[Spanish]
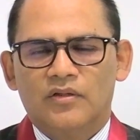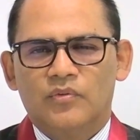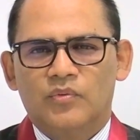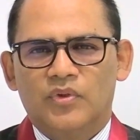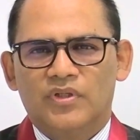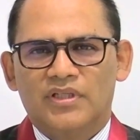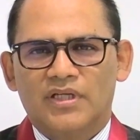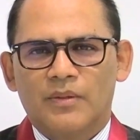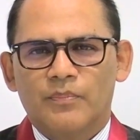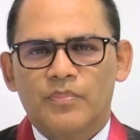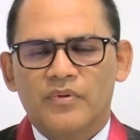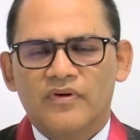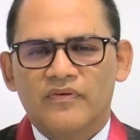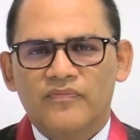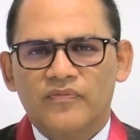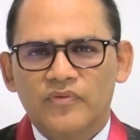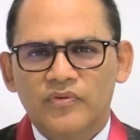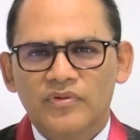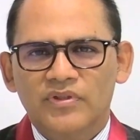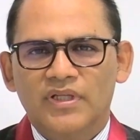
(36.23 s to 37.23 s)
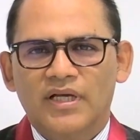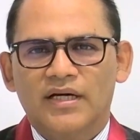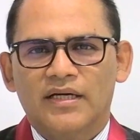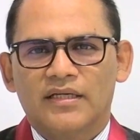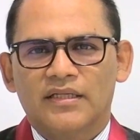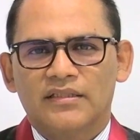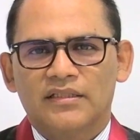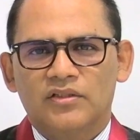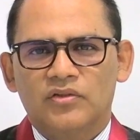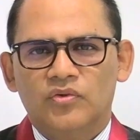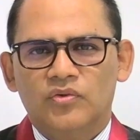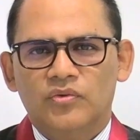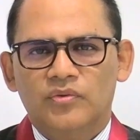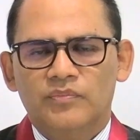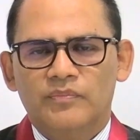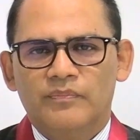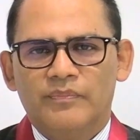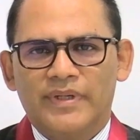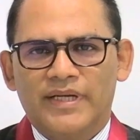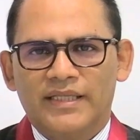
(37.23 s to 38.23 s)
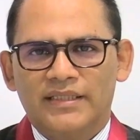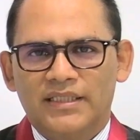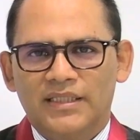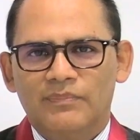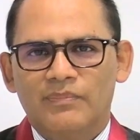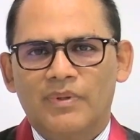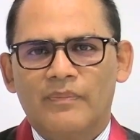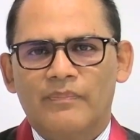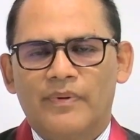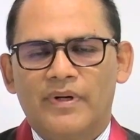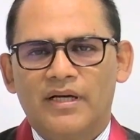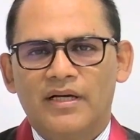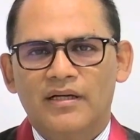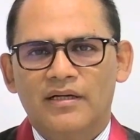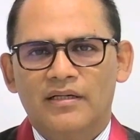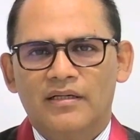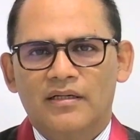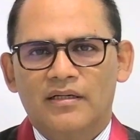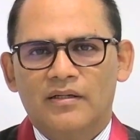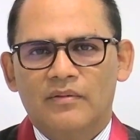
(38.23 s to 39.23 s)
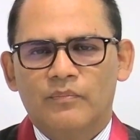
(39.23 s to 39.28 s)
Nuestra profunda gratitud para ti, papá,